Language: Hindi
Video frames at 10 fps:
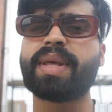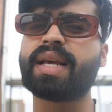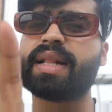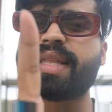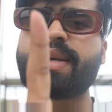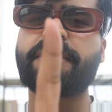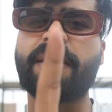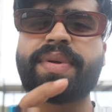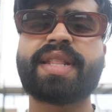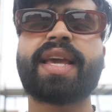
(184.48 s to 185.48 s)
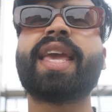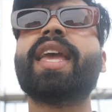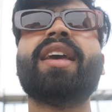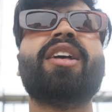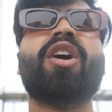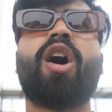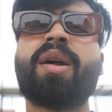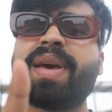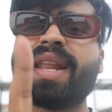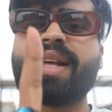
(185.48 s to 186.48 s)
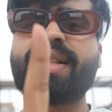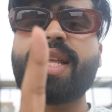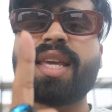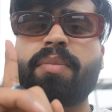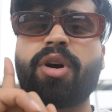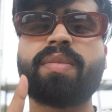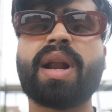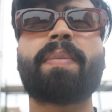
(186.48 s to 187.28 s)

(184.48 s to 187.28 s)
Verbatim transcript: मेरी गलती वहाँ पे देखी और मैंने गलती की बहुत बड़ा